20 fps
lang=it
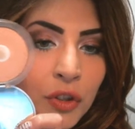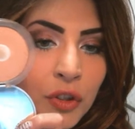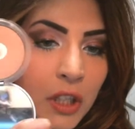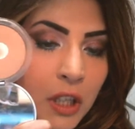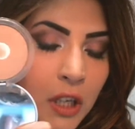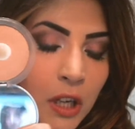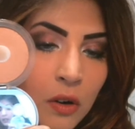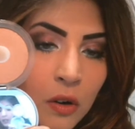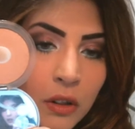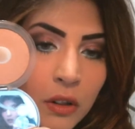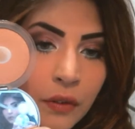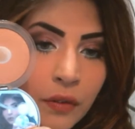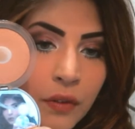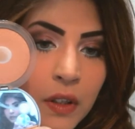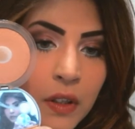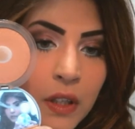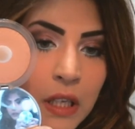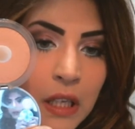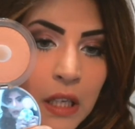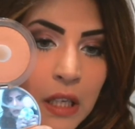cercherò di
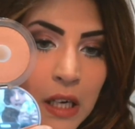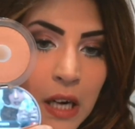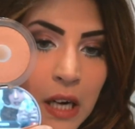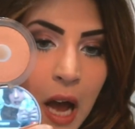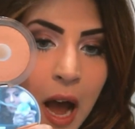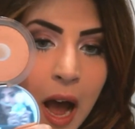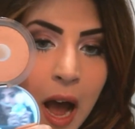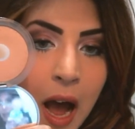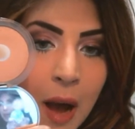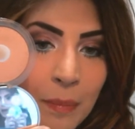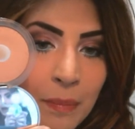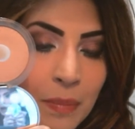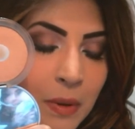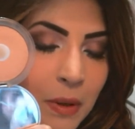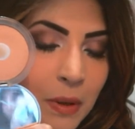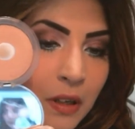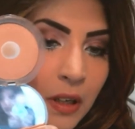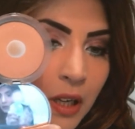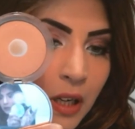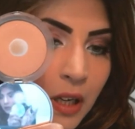finirla
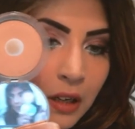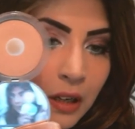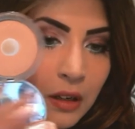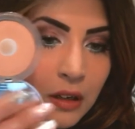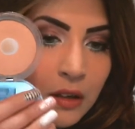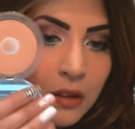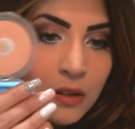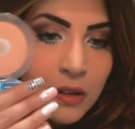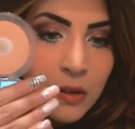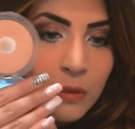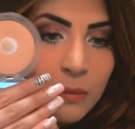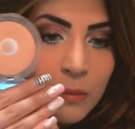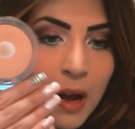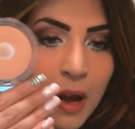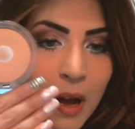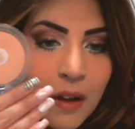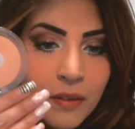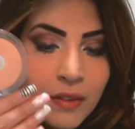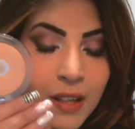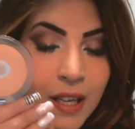per
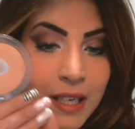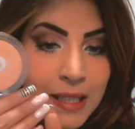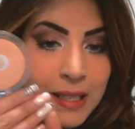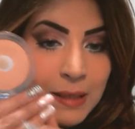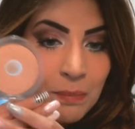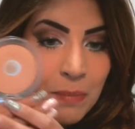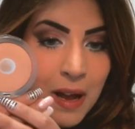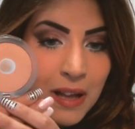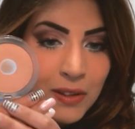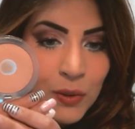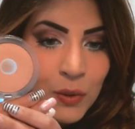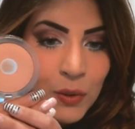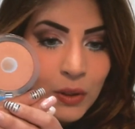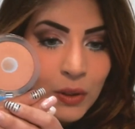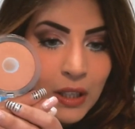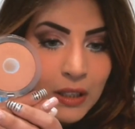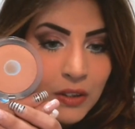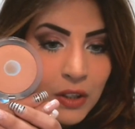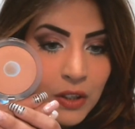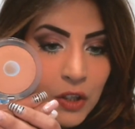insomma dare spazio
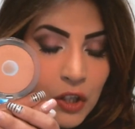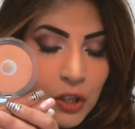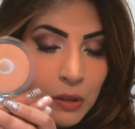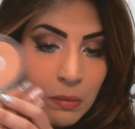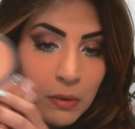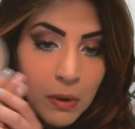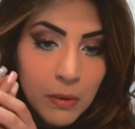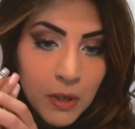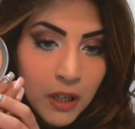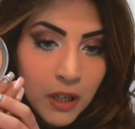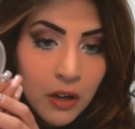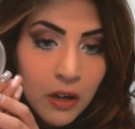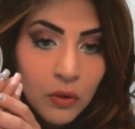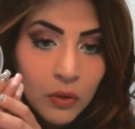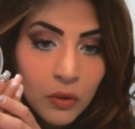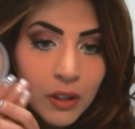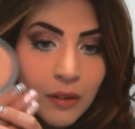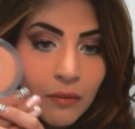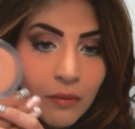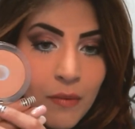ad altre cipre perché
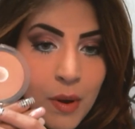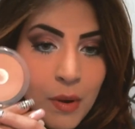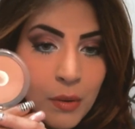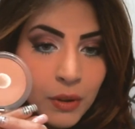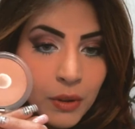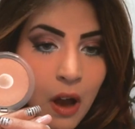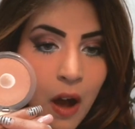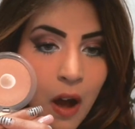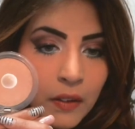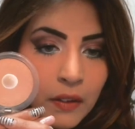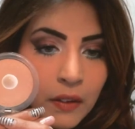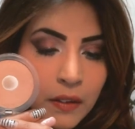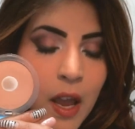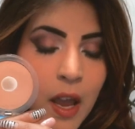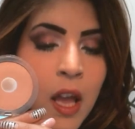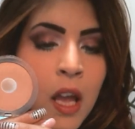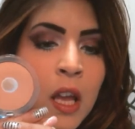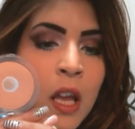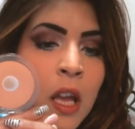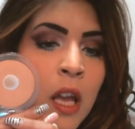ne ho davvero tante